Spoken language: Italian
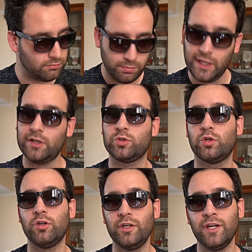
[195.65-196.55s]

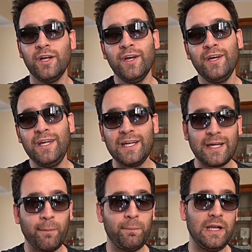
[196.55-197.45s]
Pikachu con il
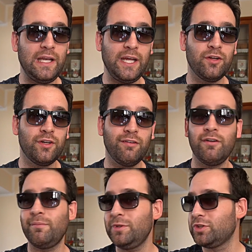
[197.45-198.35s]
cappellino, ne
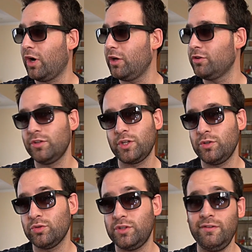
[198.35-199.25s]
avevamo bisogno, lo dico
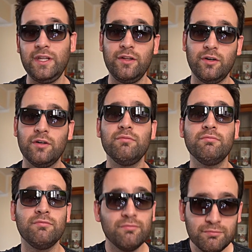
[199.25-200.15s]
in tutti i video,
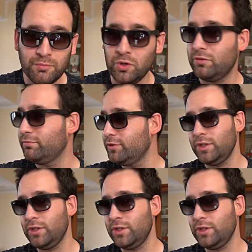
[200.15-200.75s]
boh,